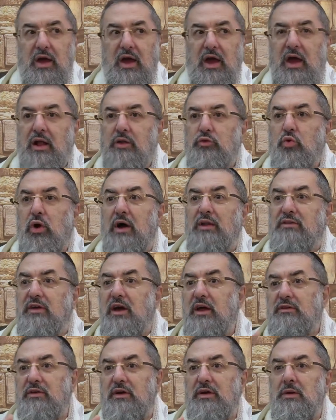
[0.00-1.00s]
elle doit
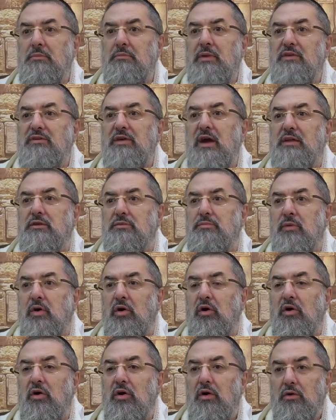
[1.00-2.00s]
être
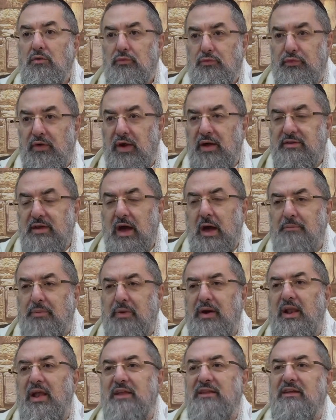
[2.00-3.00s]
immédiatement faite euh,
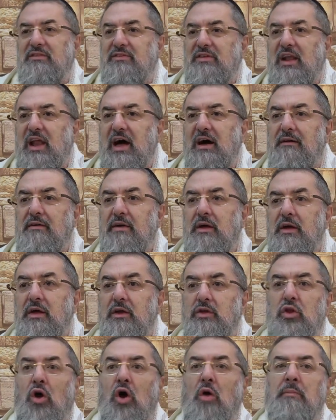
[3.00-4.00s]
après la Netila.
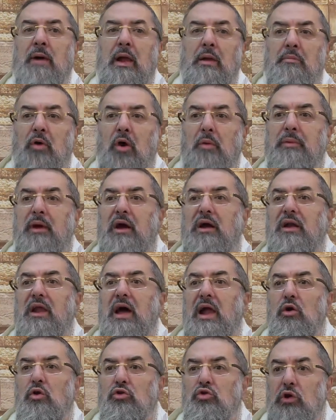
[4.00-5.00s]
Normalement,
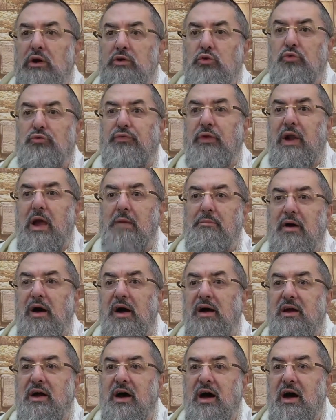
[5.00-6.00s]
Bichlal, on aurait dû faire la
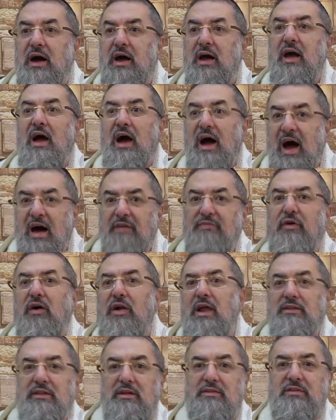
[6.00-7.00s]
bracha avant
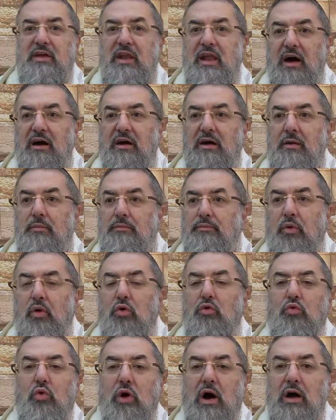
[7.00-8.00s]
la Netila.
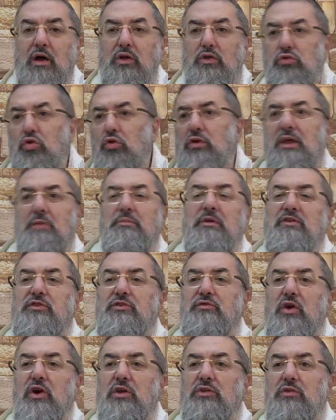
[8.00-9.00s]
Pourquoi Toutes les
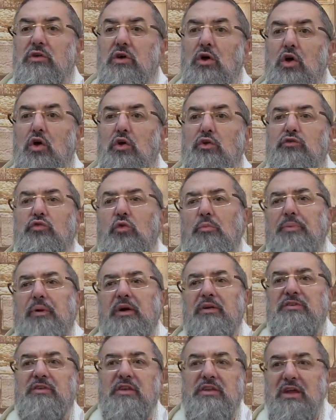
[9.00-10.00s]
mitzvot sont
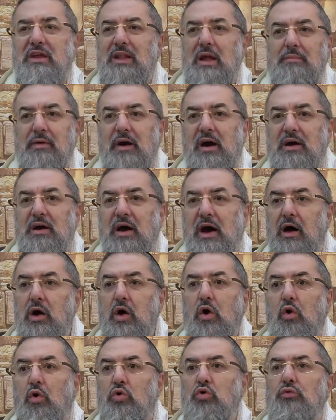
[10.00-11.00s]
précédées de la bracha.
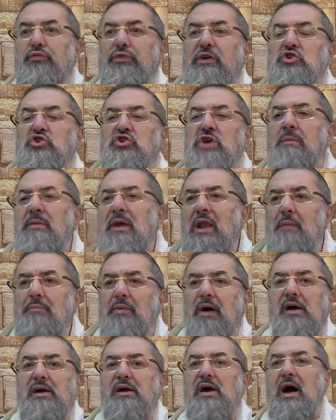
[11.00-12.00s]
On ne fait jamais la
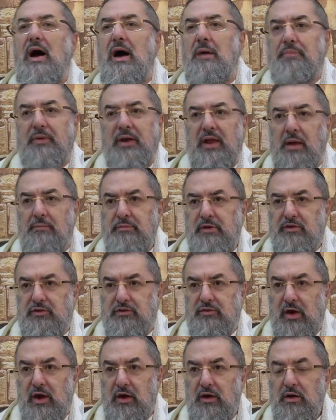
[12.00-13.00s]
bracha après la
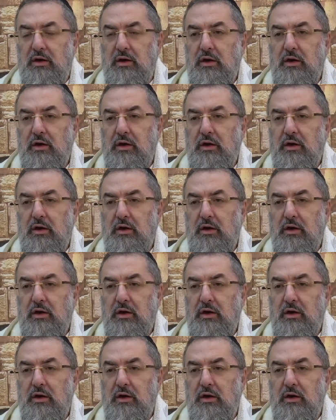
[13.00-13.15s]
mitzvah.